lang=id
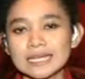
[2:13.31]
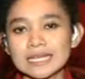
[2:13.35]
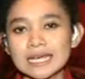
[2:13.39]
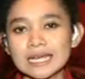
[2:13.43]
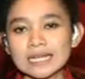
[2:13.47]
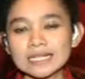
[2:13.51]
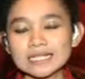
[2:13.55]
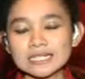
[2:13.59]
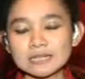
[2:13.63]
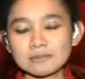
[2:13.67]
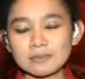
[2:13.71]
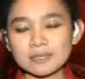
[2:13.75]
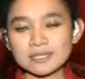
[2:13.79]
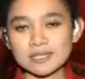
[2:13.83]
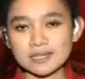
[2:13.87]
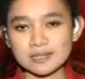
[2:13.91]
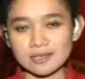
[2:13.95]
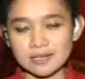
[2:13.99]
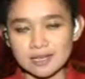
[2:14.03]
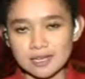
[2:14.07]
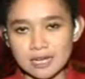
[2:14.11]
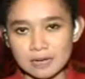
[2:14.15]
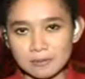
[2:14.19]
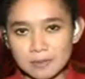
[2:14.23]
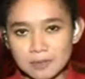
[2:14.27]
Dan sampai
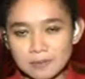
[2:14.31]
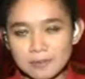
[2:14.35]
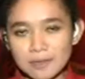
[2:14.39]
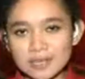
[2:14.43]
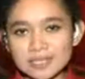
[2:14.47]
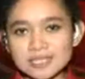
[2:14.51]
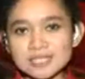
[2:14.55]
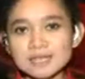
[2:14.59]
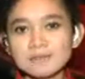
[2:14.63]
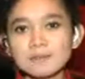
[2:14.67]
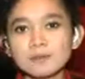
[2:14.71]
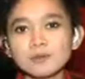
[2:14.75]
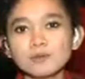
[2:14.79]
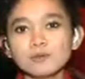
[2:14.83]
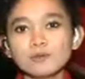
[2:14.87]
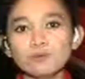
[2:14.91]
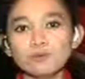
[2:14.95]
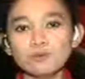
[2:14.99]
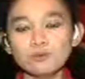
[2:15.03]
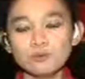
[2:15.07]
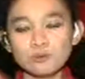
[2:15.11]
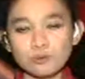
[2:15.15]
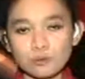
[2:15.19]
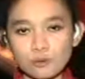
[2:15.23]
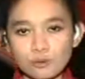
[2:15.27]
saat ini kami masih
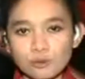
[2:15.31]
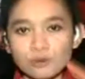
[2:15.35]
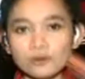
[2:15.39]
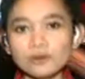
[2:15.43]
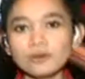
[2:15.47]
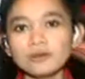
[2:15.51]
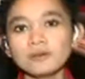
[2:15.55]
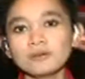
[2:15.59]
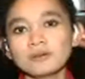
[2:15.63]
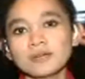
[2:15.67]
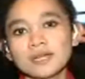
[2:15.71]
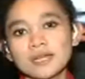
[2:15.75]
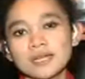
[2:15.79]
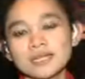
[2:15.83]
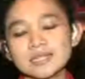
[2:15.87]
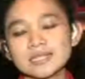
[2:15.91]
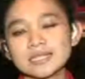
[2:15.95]
menunggu